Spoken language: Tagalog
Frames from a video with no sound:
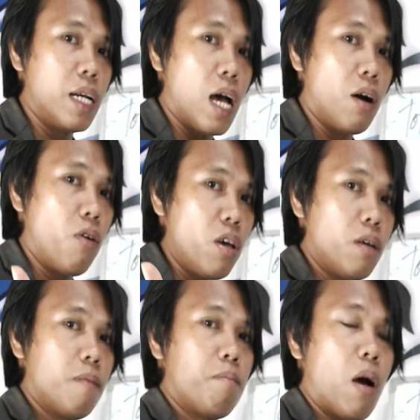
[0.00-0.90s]
na, oy,
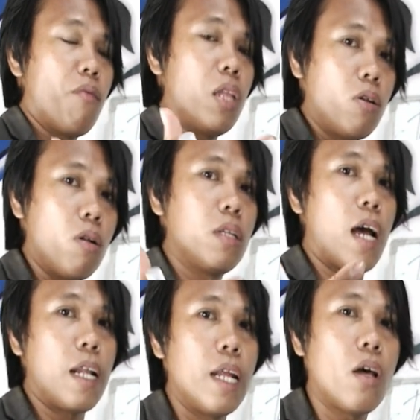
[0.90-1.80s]
mag-withhold
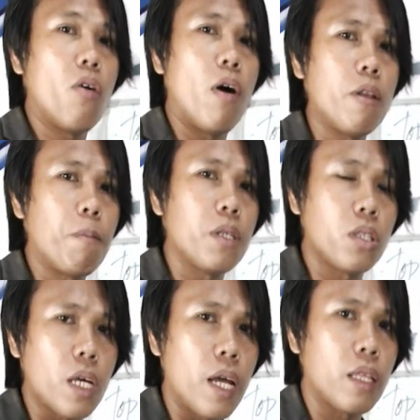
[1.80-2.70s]
ka rin ng
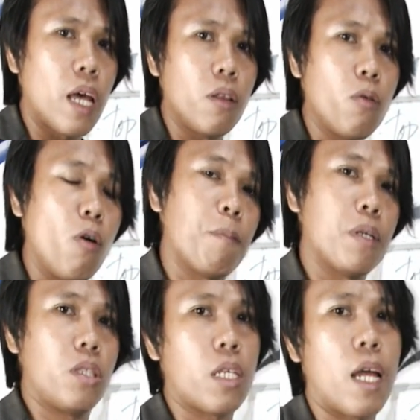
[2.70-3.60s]
1% and 2%,
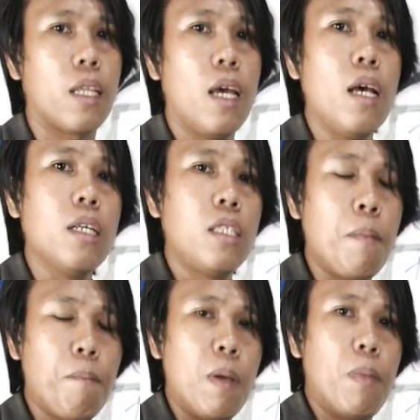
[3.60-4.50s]

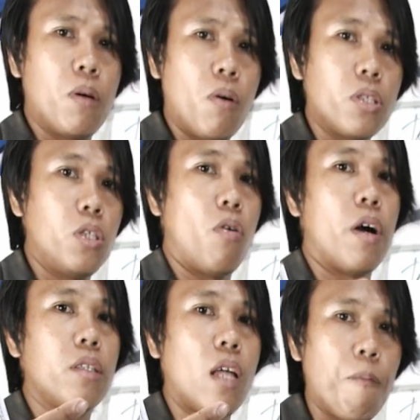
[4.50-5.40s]
simply because you
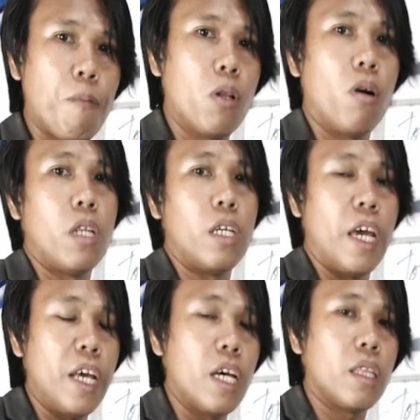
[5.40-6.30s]
are top withholding
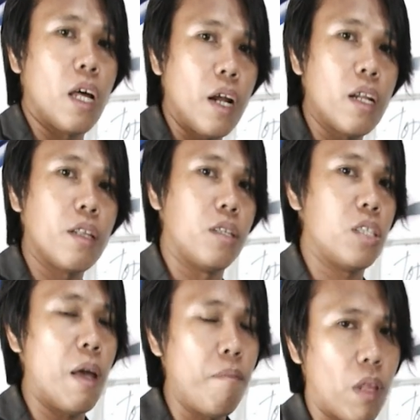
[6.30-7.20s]
agent na rin at the
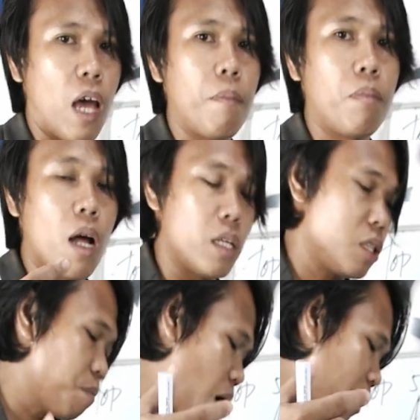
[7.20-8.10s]
same time, that is
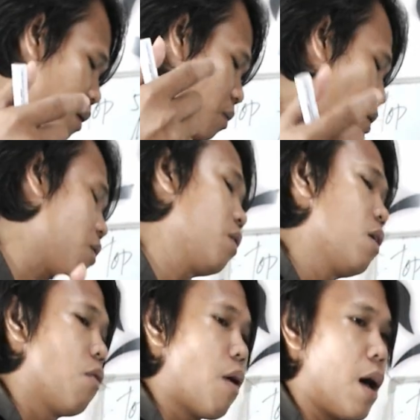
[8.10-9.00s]
very wrong.
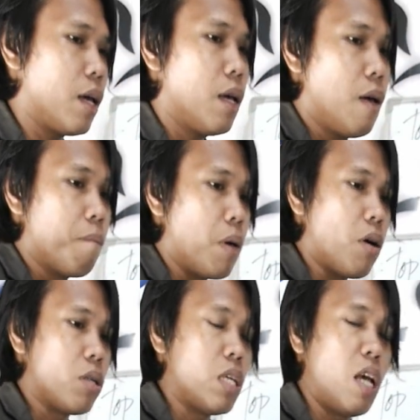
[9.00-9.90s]
Why?
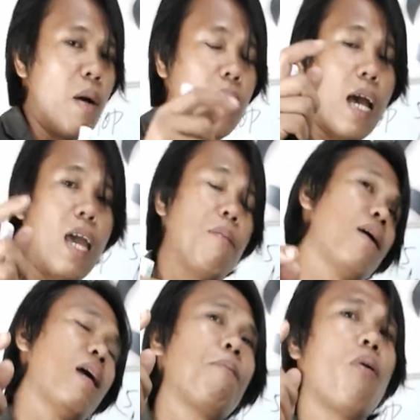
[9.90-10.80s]
Because magkaiba
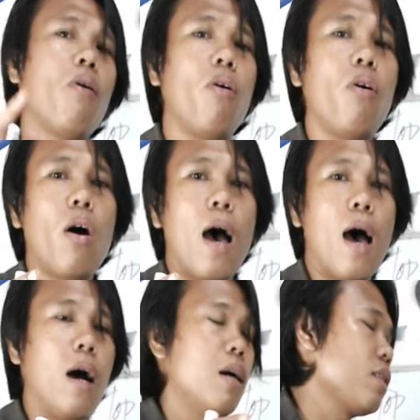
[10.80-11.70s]
na po
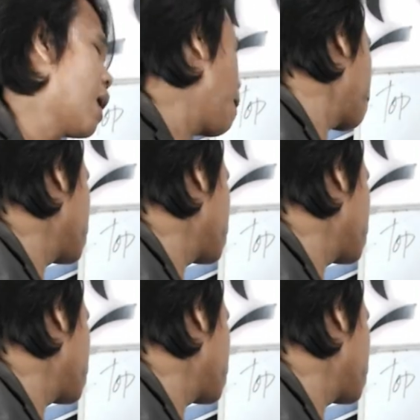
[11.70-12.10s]
ang TAMP